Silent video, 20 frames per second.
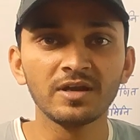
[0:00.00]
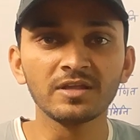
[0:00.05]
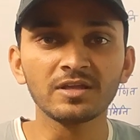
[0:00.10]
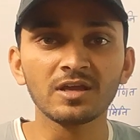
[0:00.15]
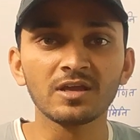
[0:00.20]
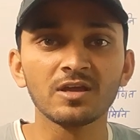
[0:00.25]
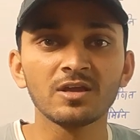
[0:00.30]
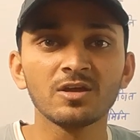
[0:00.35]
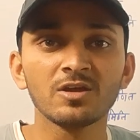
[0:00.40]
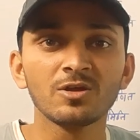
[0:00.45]

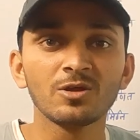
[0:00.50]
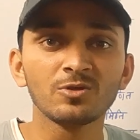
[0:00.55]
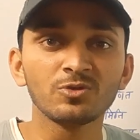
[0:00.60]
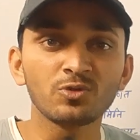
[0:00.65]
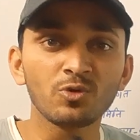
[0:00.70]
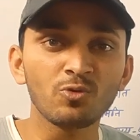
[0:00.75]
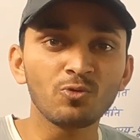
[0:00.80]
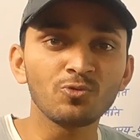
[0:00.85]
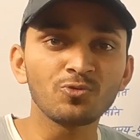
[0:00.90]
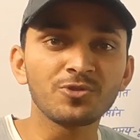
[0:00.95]
ठीक है
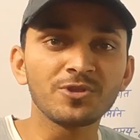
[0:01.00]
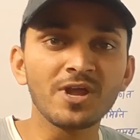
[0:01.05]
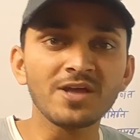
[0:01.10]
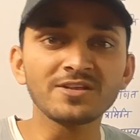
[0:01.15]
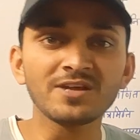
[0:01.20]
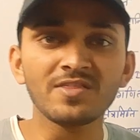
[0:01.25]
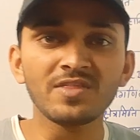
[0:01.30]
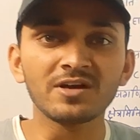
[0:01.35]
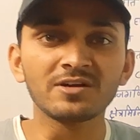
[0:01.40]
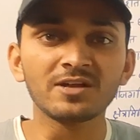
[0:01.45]
तो
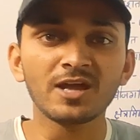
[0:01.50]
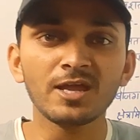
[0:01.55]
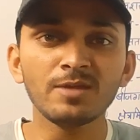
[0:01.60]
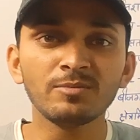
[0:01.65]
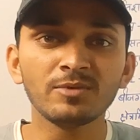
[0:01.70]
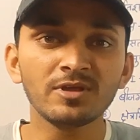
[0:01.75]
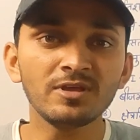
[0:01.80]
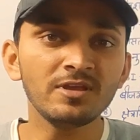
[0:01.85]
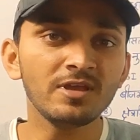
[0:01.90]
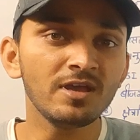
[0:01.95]
उतना ज़्यादा
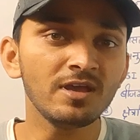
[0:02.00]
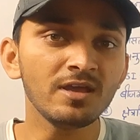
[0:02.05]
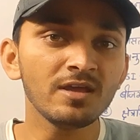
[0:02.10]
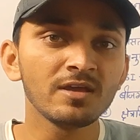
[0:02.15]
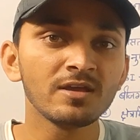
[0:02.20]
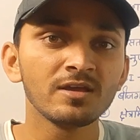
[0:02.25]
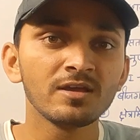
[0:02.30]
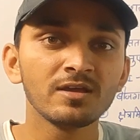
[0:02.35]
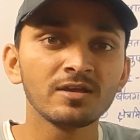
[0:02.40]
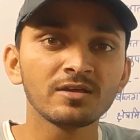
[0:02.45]
टाइम नहीं है
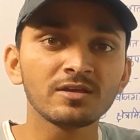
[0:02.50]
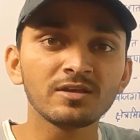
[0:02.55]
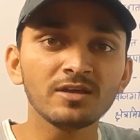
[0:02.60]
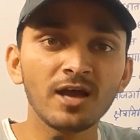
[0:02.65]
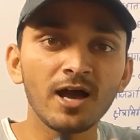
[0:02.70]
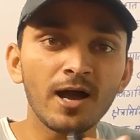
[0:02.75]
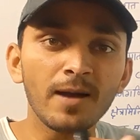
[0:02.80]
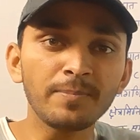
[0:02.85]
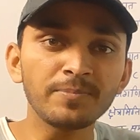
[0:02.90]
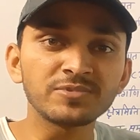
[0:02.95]

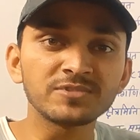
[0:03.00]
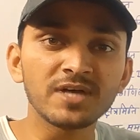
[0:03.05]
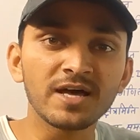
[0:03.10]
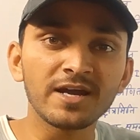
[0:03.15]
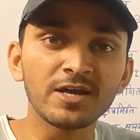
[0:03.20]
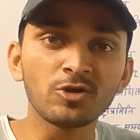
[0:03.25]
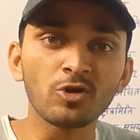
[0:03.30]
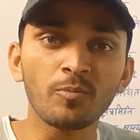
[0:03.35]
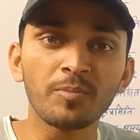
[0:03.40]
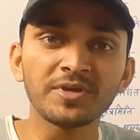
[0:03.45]
कि आप
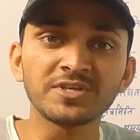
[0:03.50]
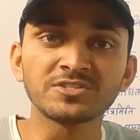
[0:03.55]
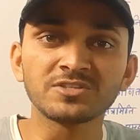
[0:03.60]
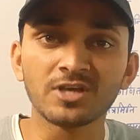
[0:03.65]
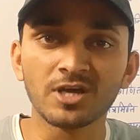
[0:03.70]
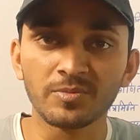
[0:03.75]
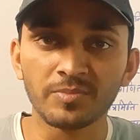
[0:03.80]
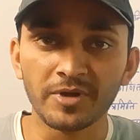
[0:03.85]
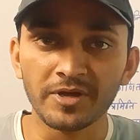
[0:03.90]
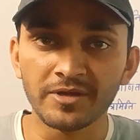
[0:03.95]
सारे
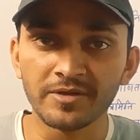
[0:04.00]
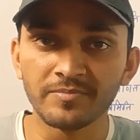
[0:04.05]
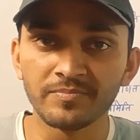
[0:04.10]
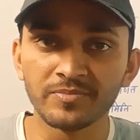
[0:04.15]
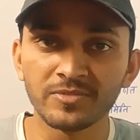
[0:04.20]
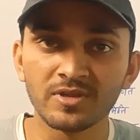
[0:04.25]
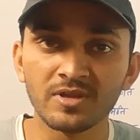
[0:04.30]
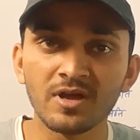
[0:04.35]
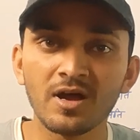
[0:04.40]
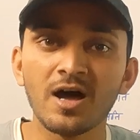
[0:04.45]
टॉपिक्स कर पाएँ
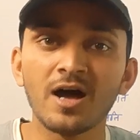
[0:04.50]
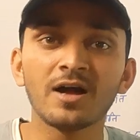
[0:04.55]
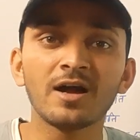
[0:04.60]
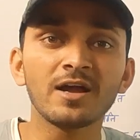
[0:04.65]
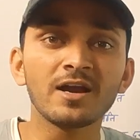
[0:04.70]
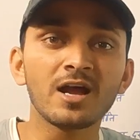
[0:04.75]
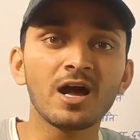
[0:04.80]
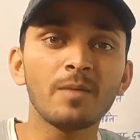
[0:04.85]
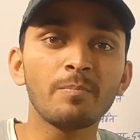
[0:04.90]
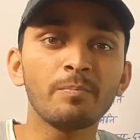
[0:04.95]

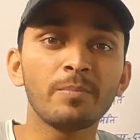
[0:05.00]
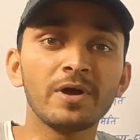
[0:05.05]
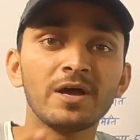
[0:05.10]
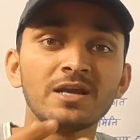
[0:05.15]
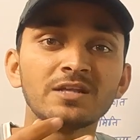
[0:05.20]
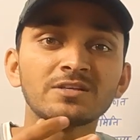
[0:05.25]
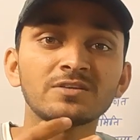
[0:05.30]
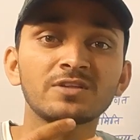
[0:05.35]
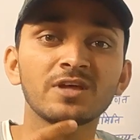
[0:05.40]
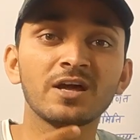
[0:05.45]
अगर आप
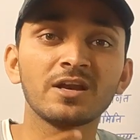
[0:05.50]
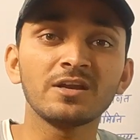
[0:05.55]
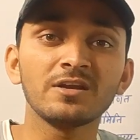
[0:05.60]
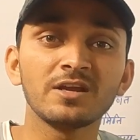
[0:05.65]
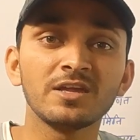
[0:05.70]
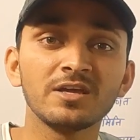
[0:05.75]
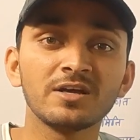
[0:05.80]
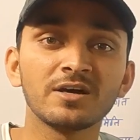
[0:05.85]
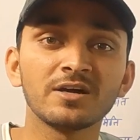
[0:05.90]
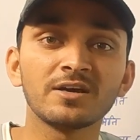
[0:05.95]
पहले से तैयारी
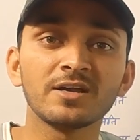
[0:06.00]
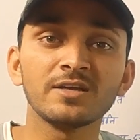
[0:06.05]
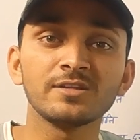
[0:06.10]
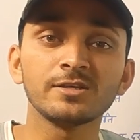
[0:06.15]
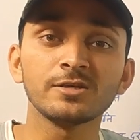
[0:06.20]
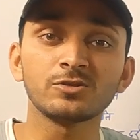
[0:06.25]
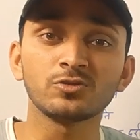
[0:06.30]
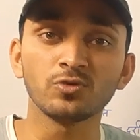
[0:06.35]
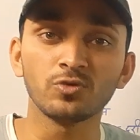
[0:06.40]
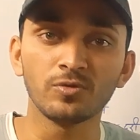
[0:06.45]
नहीं कर
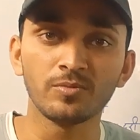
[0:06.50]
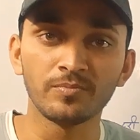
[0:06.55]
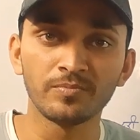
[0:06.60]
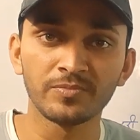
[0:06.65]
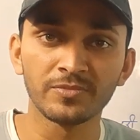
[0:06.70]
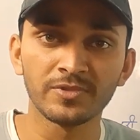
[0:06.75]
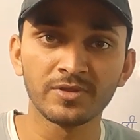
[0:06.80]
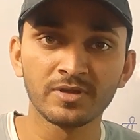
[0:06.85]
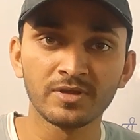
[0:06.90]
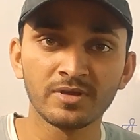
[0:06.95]
रहे थे तो
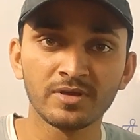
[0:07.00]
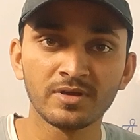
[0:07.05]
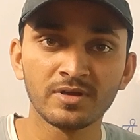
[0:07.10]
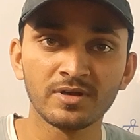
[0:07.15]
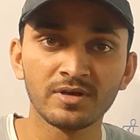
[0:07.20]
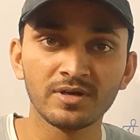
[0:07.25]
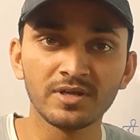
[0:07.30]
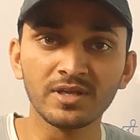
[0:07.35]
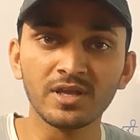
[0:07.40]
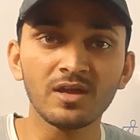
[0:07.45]

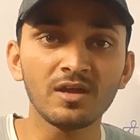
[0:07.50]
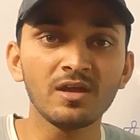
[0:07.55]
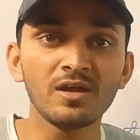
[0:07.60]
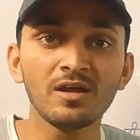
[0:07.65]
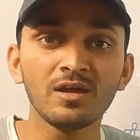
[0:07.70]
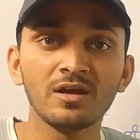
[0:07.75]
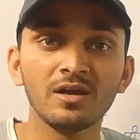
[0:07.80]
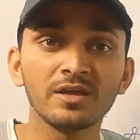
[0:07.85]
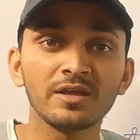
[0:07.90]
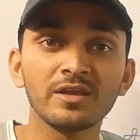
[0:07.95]
ठीक है
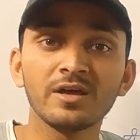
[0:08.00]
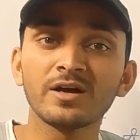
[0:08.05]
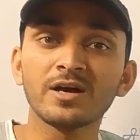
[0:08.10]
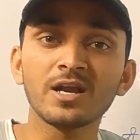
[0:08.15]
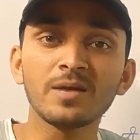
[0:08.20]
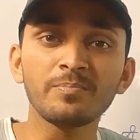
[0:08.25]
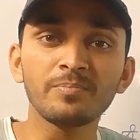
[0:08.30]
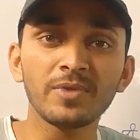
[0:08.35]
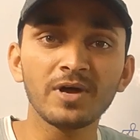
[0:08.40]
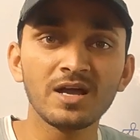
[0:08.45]
लेकिन
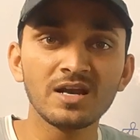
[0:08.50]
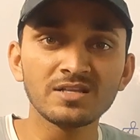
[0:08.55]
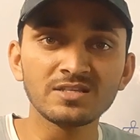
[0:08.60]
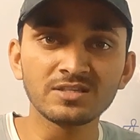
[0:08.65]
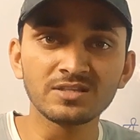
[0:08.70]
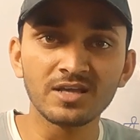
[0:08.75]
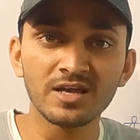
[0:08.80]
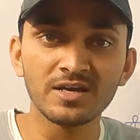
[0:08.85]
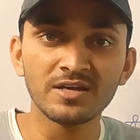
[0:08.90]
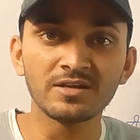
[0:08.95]
अगर आप पहले
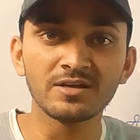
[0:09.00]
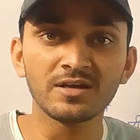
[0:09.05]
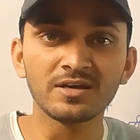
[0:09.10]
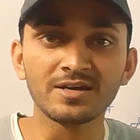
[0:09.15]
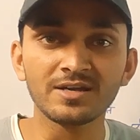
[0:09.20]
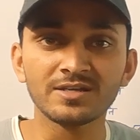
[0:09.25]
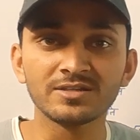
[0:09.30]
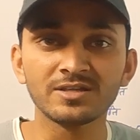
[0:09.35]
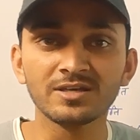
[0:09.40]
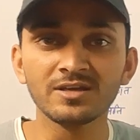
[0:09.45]
से तैयारी
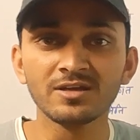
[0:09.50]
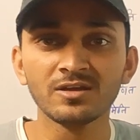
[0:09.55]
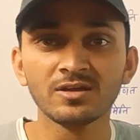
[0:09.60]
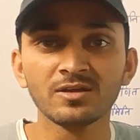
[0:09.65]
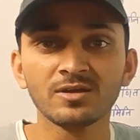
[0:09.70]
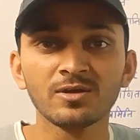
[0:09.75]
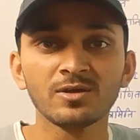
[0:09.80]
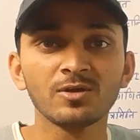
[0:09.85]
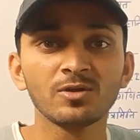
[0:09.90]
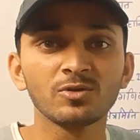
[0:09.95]
कर रहे थे
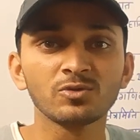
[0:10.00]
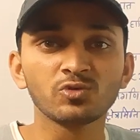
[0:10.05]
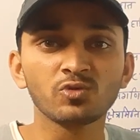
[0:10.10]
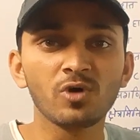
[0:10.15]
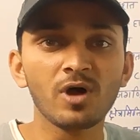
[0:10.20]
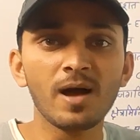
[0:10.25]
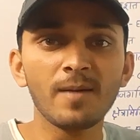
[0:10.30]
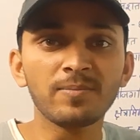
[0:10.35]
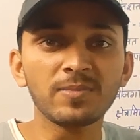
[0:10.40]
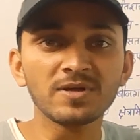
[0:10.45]

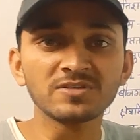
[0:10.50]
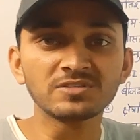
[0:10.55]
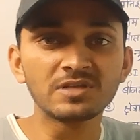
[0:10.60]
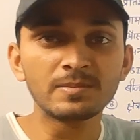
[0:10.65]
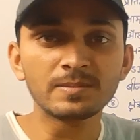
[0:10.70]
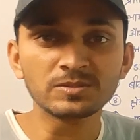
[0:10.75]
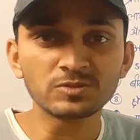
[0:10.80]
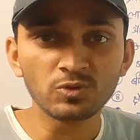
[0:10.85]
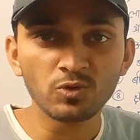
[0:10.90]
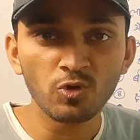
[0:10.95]
तो आपका
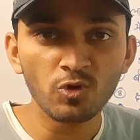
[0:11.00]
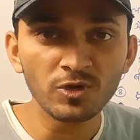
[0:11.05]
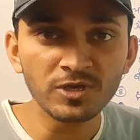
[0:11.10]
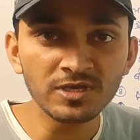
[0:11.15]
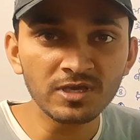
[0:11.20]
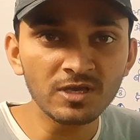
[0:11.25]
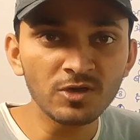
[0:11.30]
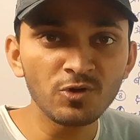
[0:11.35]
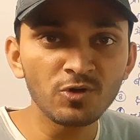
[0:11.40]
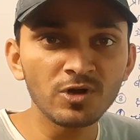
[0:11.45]
सिलेबस हो
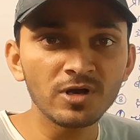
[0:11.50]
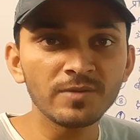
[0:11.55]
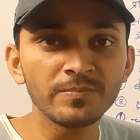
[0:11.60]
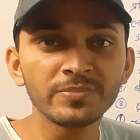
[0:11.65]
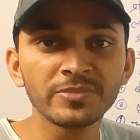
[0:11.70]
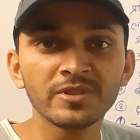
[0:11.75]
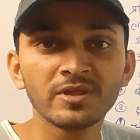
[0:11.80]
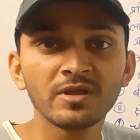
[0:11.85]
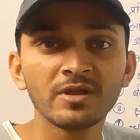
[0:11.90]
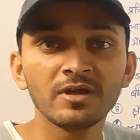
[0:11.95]
ही गया होगा
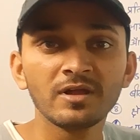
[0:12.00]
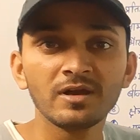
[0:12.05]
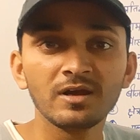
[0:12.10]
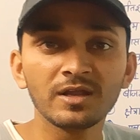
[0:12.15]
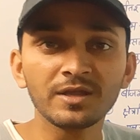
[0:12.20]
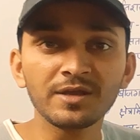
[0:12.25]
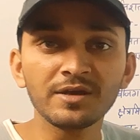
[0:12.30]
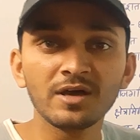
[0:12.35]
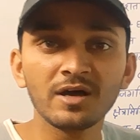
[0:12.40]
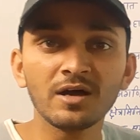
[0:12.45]

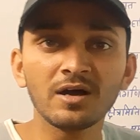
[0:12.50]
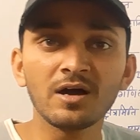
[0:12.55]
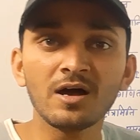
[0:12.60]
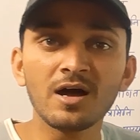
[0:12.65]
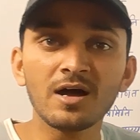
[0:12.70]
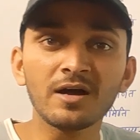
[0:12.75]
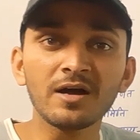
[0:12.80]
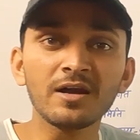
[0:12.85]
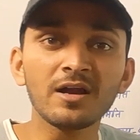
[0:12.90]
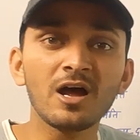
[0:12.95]
लेकिन
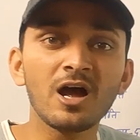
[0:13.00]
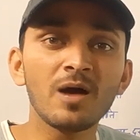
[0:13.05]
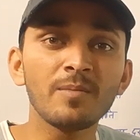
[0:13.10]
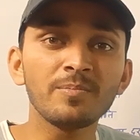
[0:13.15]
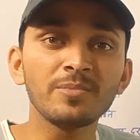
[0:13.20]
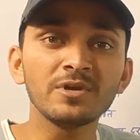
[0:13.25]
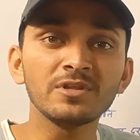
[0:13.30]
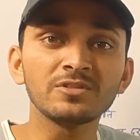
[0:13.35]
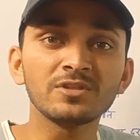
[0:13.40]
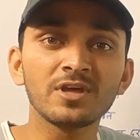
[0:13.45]
हाँ अगर
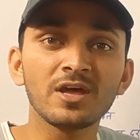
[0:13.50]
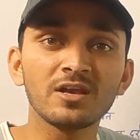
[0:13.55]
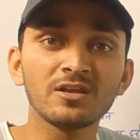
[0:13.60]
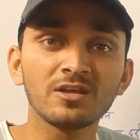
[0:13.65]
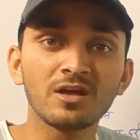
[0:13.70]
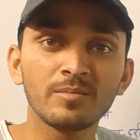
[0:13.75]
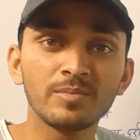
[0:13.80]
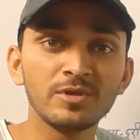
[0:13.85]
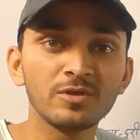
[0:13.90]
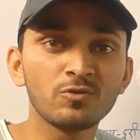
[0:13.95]
आपने
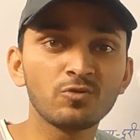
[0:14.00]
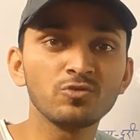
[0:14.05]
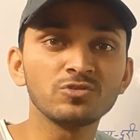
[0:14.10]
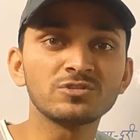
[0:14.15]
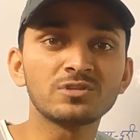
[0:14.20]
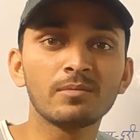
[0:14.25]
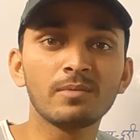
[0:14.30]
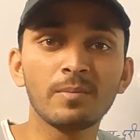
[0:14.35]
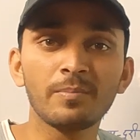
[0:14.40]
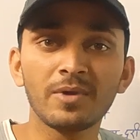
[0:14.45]
तैयारी अभी
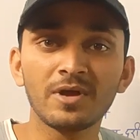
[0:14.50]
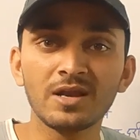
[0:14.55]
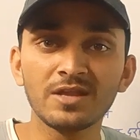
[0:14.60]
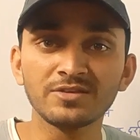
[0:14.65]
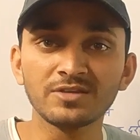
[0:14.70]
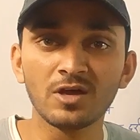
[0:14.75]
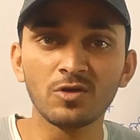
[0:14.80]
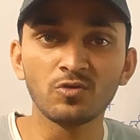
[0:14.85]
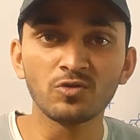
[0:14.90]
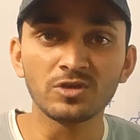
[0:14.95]
कुछ समय
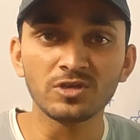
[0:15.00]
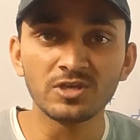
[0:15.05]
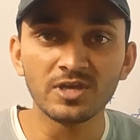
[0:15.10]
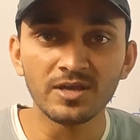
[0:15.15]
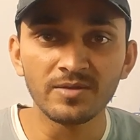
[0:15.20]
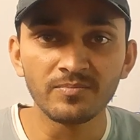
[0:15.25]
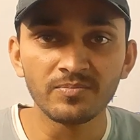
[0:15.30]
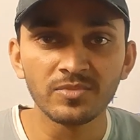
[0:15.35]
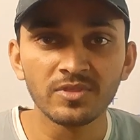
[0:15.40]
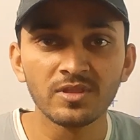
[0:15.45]
पहले चालू की
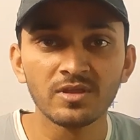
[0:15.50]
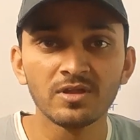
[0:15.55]
है